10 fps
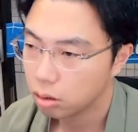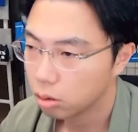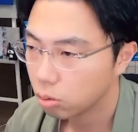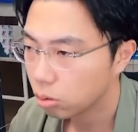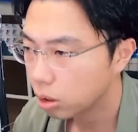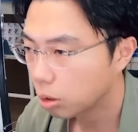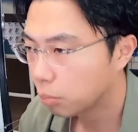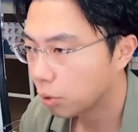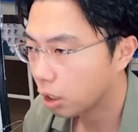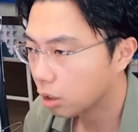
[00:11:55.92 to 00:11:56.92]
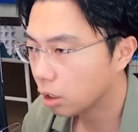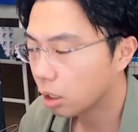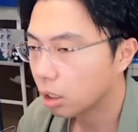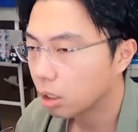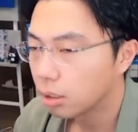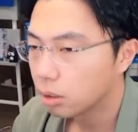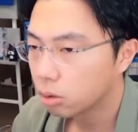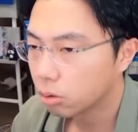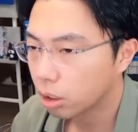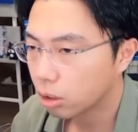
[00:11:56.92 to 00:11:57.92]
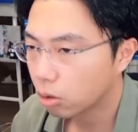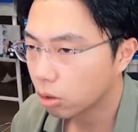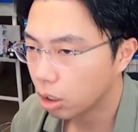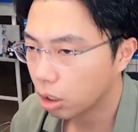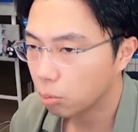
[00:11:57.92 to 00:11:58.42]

この辺やっぱり相手が強くなったときに